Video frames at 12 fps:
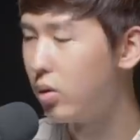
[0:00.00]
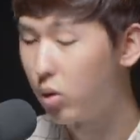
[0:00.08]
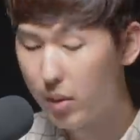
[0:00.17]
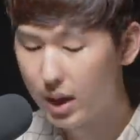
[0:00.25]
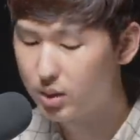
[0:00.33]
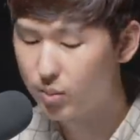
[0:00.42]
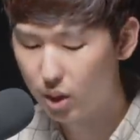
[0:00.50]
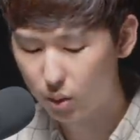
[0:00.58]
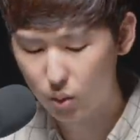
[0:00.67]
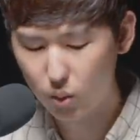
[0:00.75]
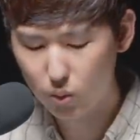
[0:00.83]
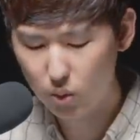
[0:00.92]
그리고
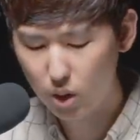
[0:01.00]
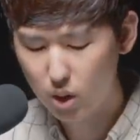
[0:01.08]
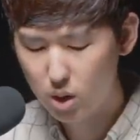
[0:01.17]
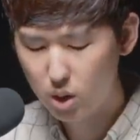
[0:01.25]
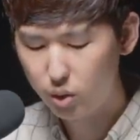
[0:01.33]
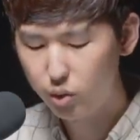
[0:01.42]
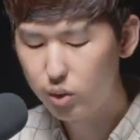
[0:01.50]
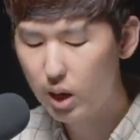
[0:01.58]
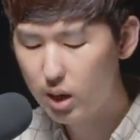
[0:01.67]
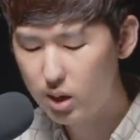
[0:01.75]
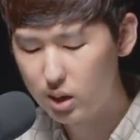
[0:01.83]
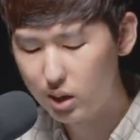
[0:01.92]
마지막으로
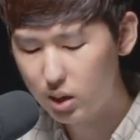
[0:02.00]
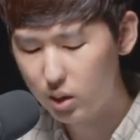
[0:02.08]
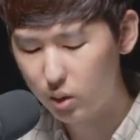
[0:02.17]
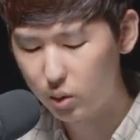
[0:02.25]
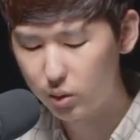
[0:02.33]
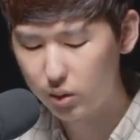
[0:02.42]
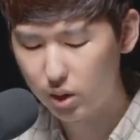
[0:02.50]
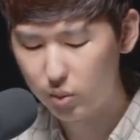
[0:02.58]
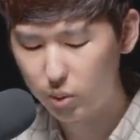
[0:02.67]
뉴데일리 여론조사를